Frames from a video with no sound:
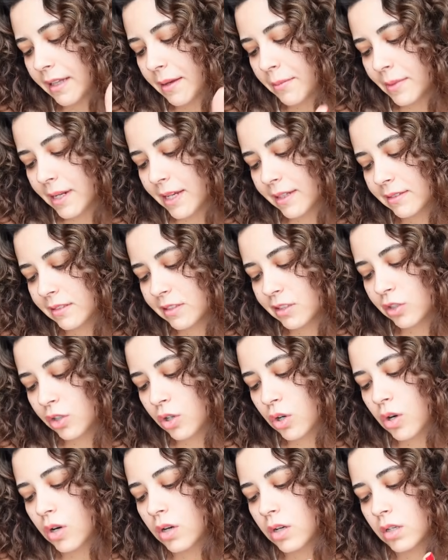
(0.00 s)

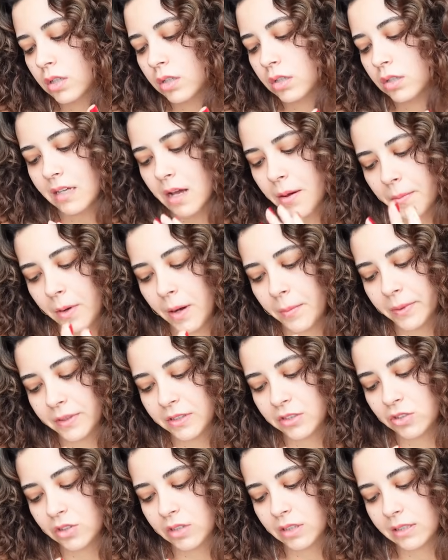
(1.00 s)
nemlendiriyor tam
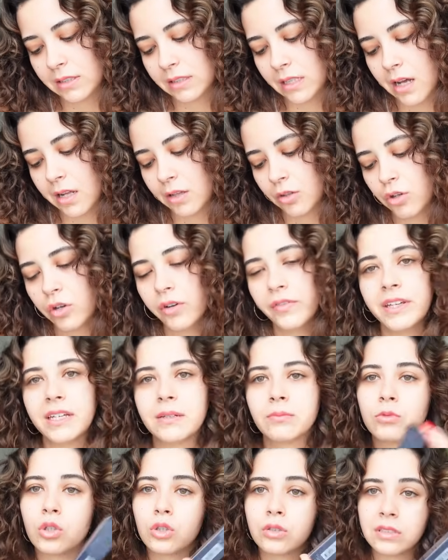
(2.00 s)
kapatıcılık sağlıyor ve
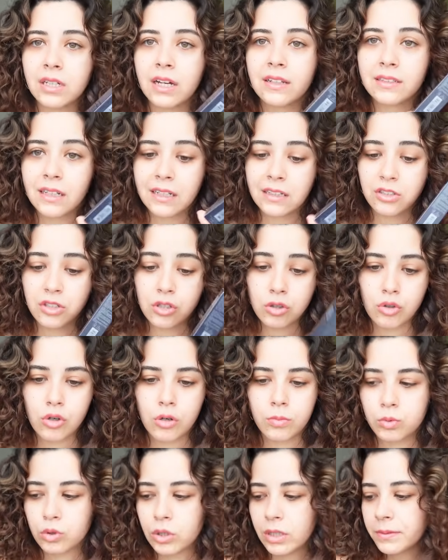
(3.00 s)
24 saat kalıcı
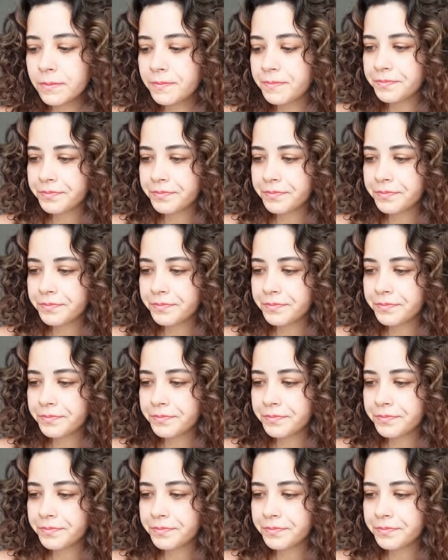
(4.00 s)
diyor bu da.